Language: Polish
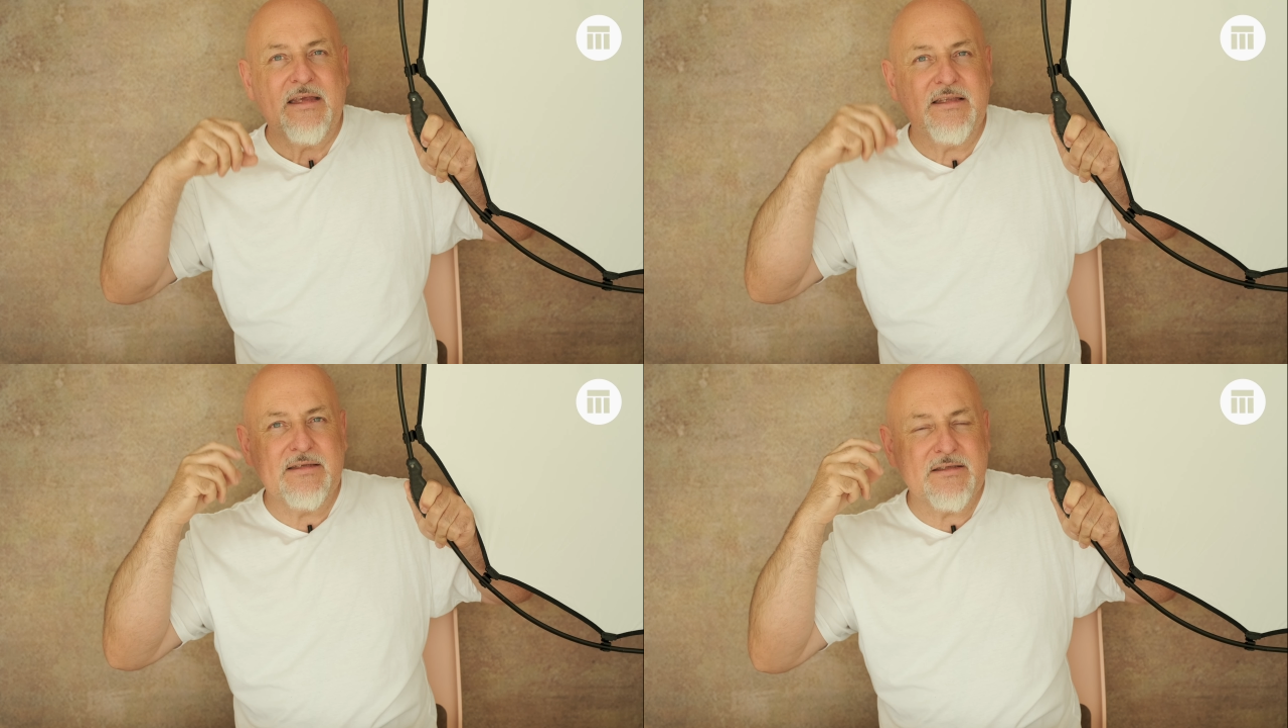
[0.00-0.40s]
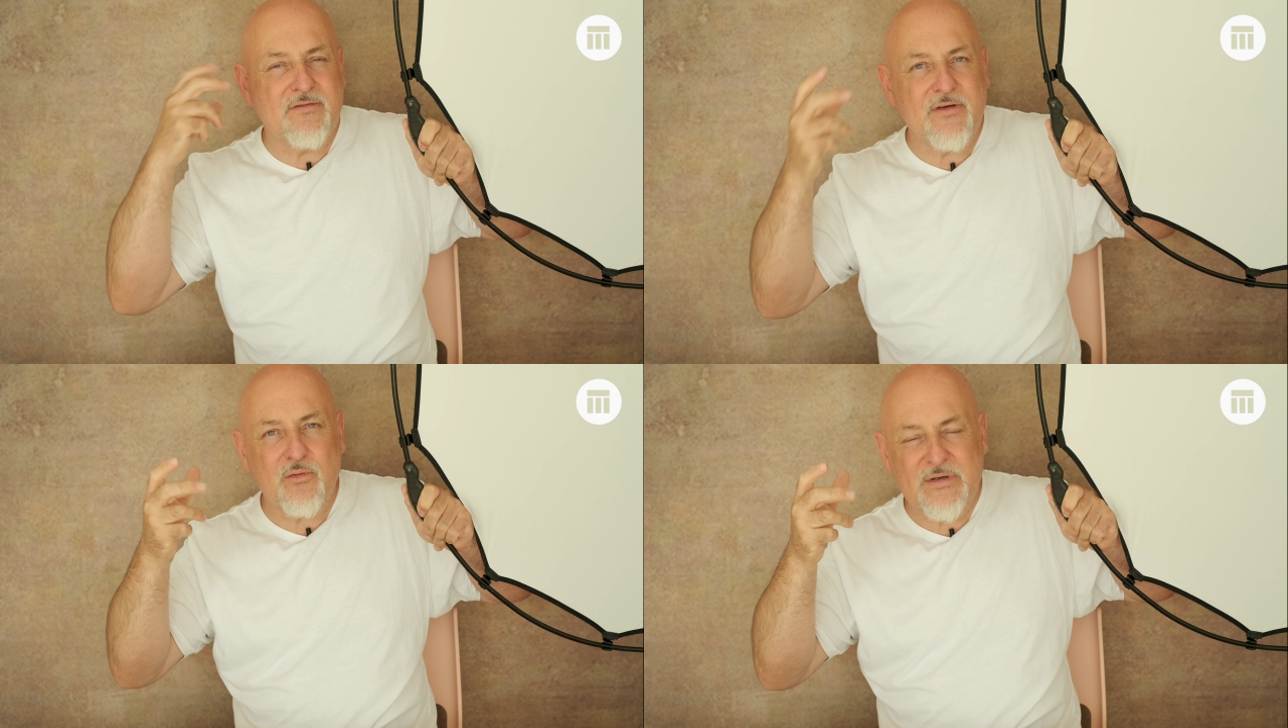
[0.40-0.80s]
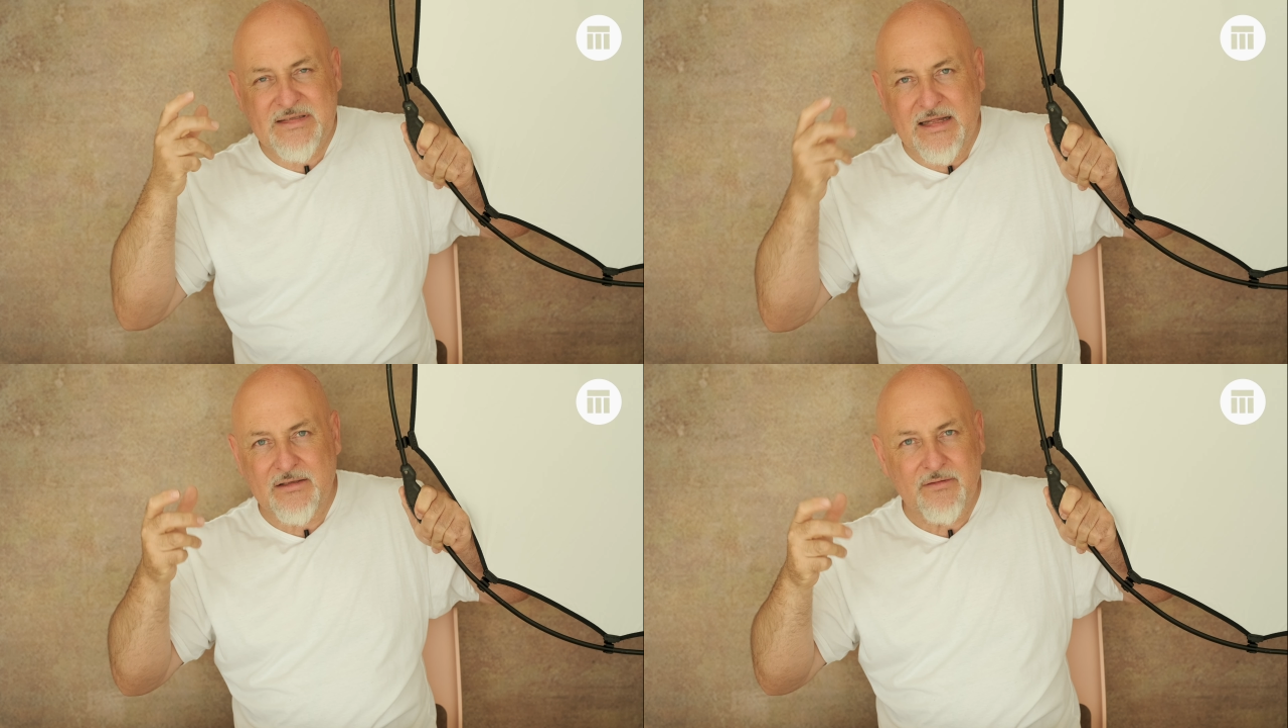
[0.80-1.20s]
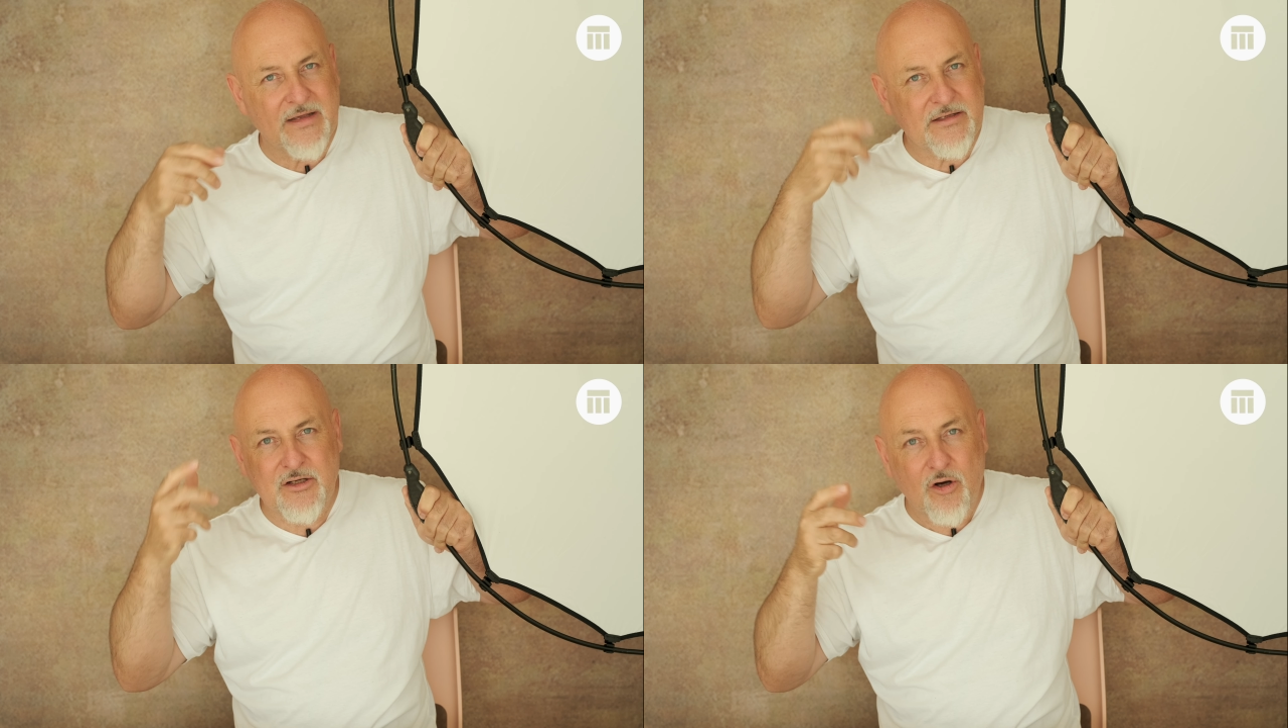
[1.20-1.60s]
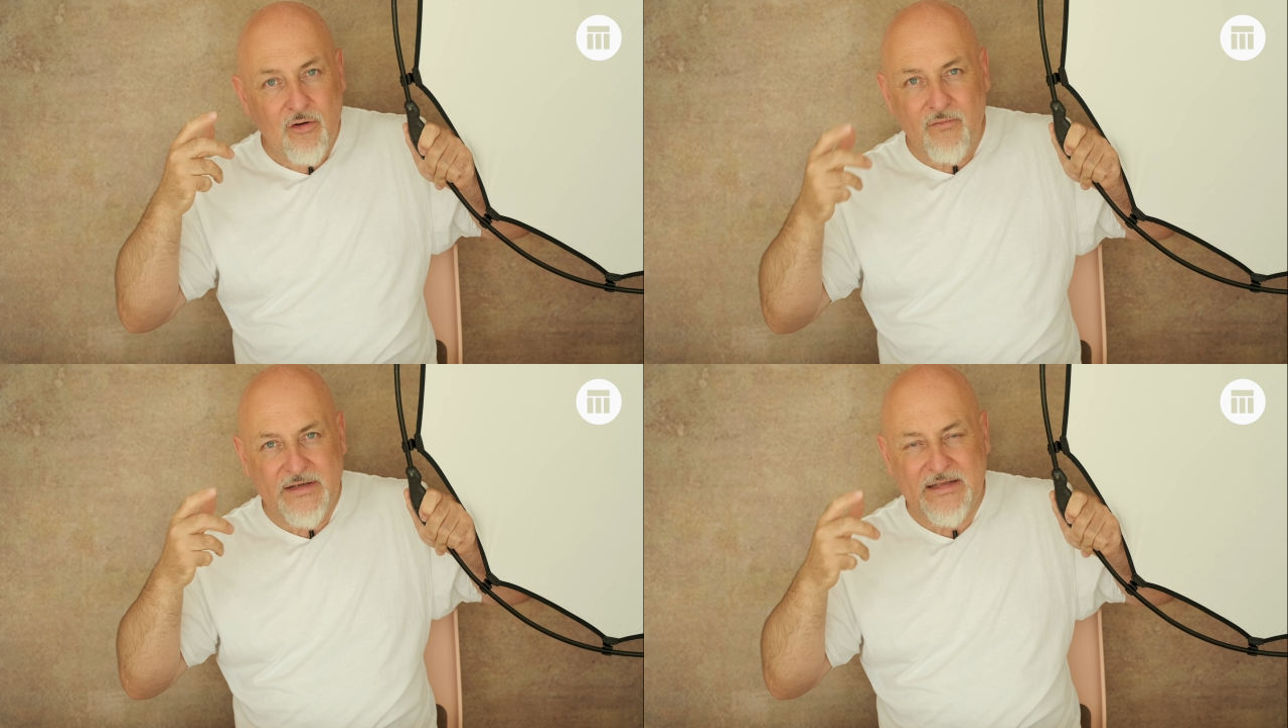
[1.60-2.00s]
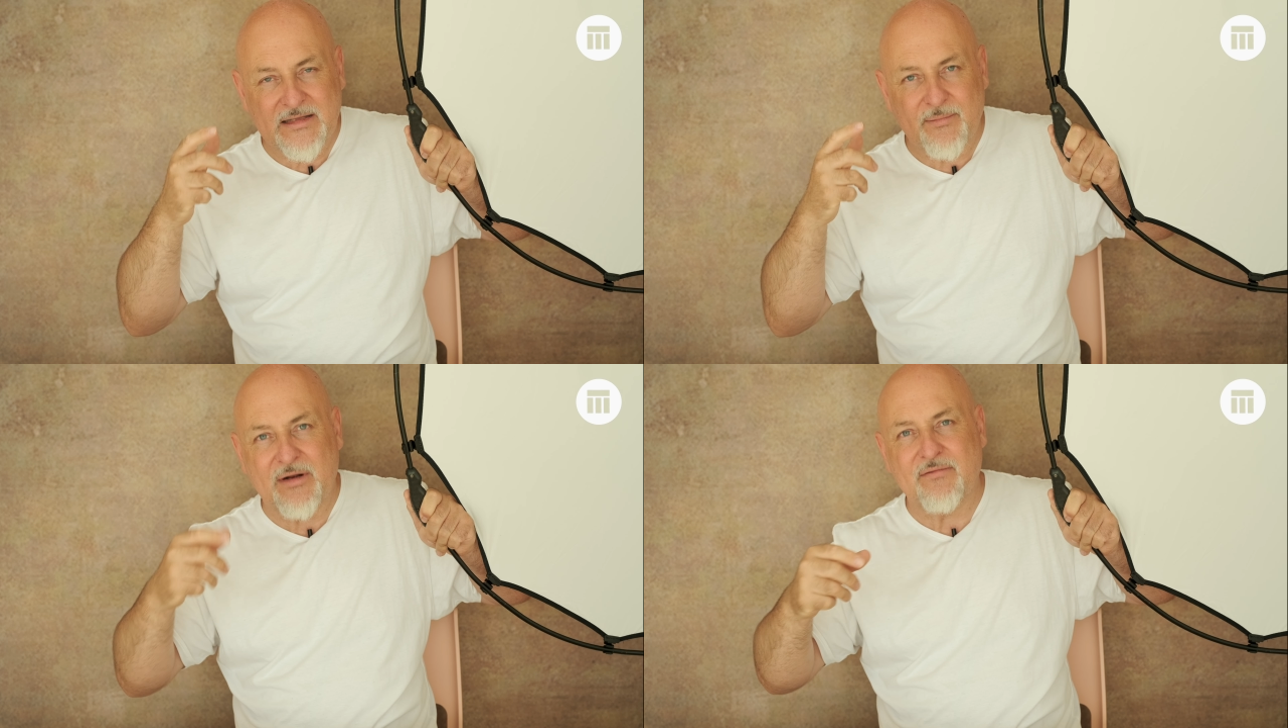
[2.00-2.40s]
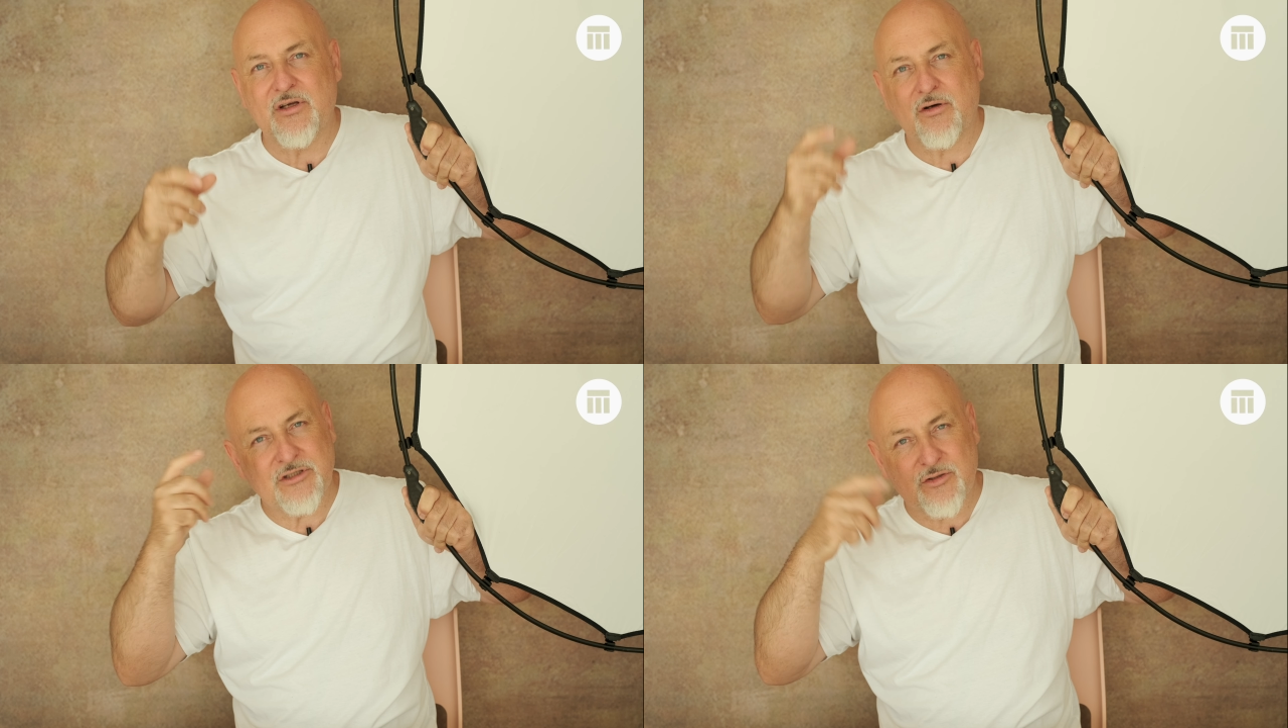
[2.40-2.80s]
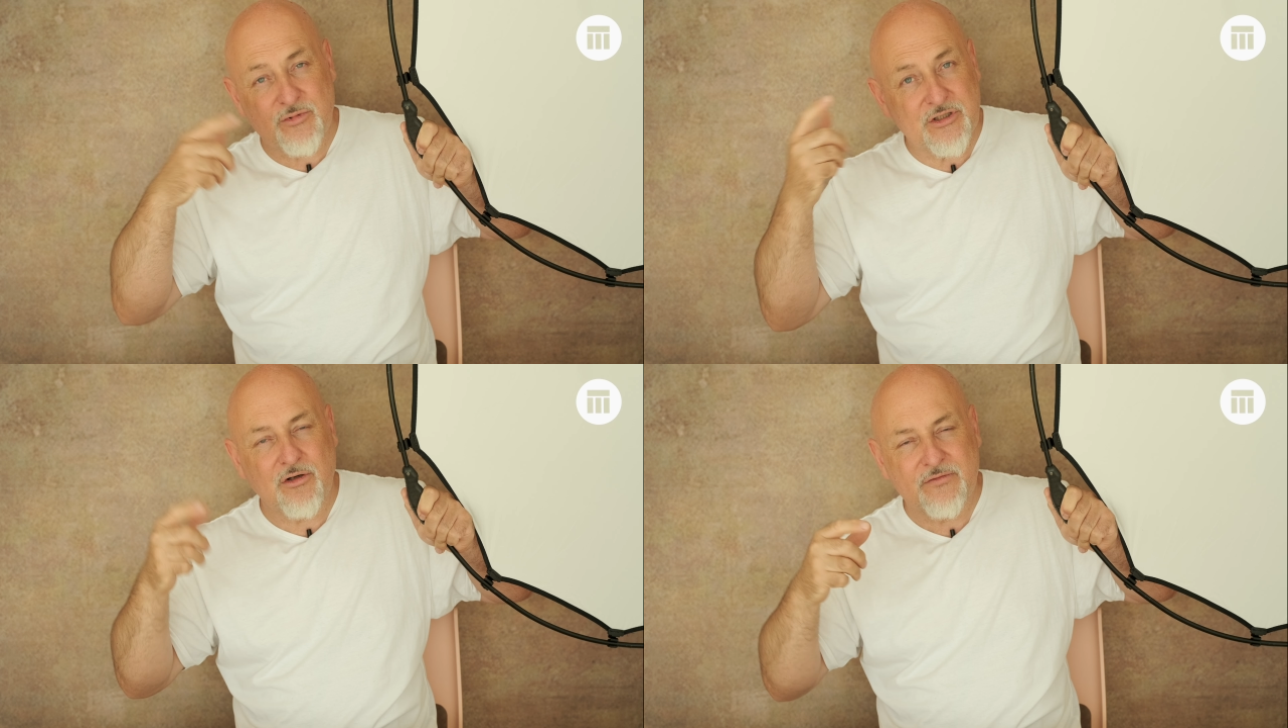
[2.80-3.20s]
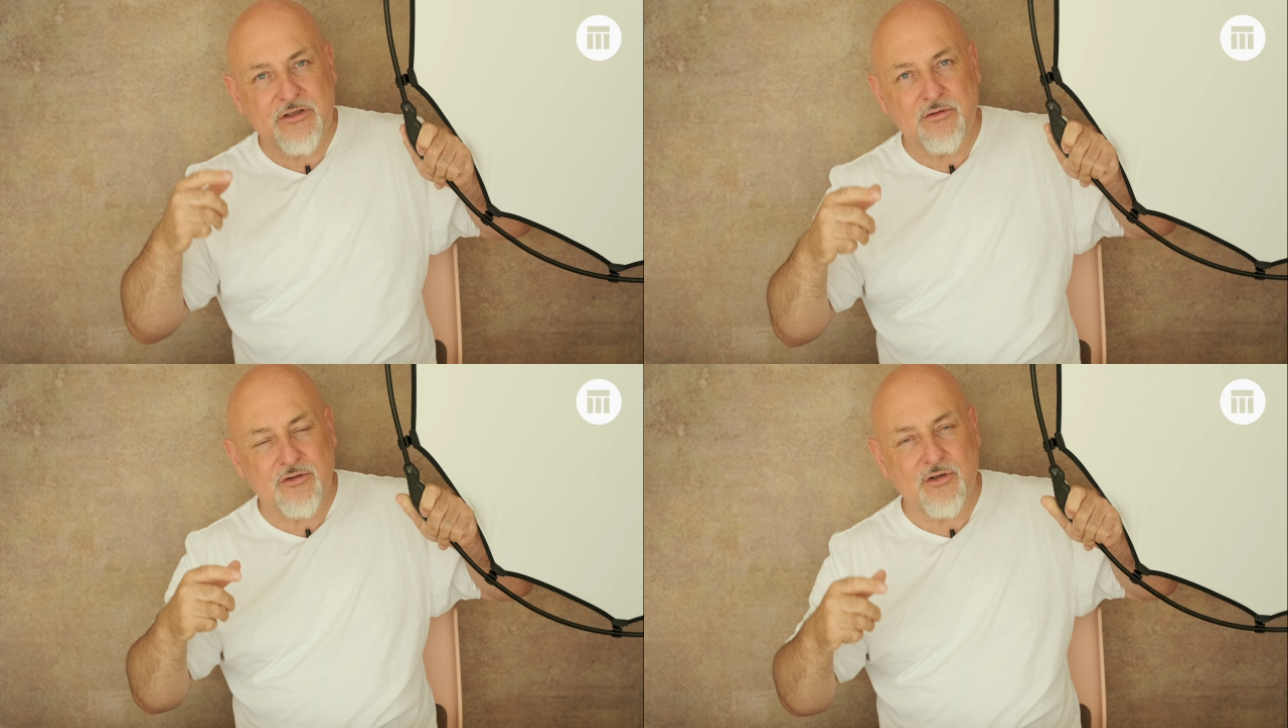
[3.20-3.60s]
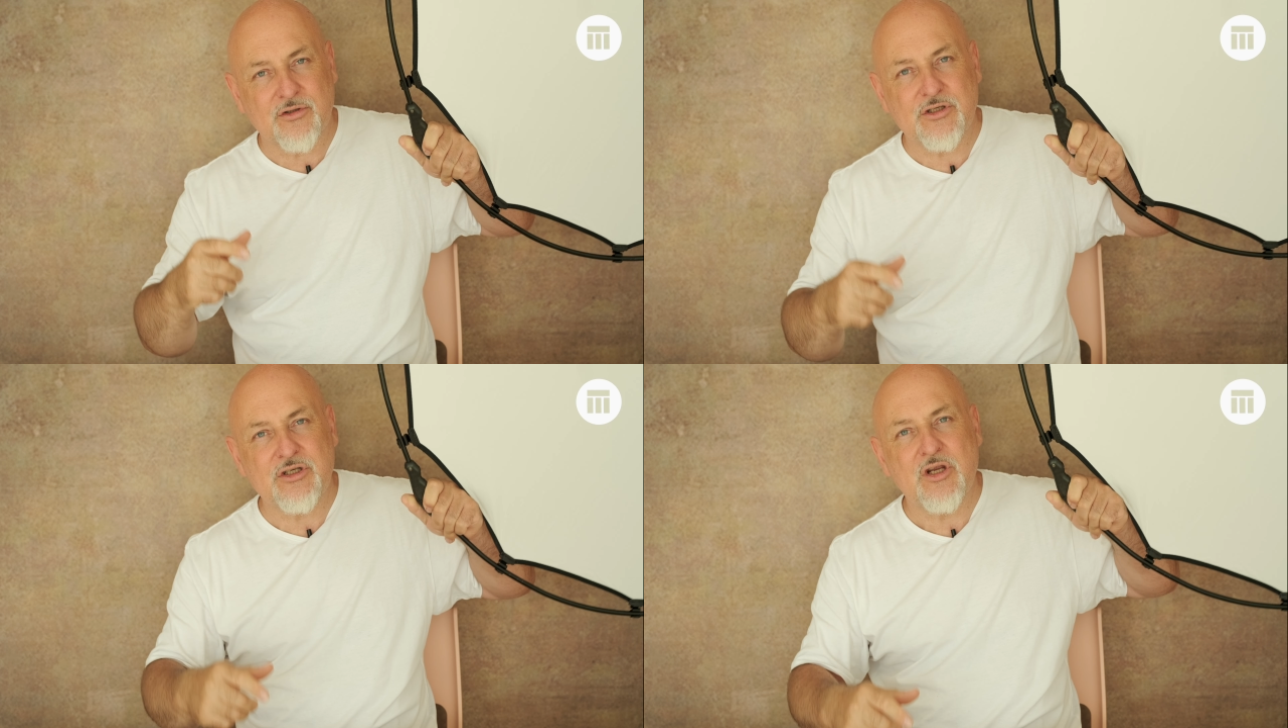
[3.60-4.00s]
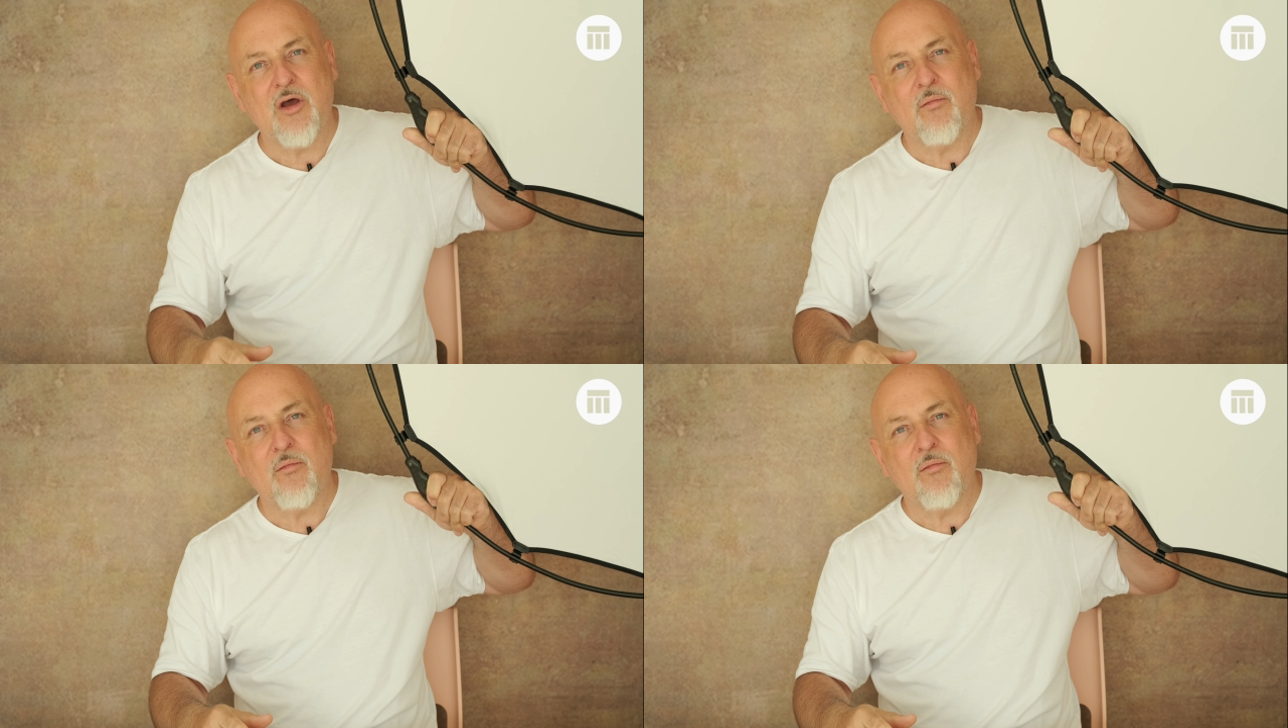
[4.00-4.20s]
i zwykły statyw, jakikolwiek tak naprawdę, chociaż musicie go wtedy dociążyć,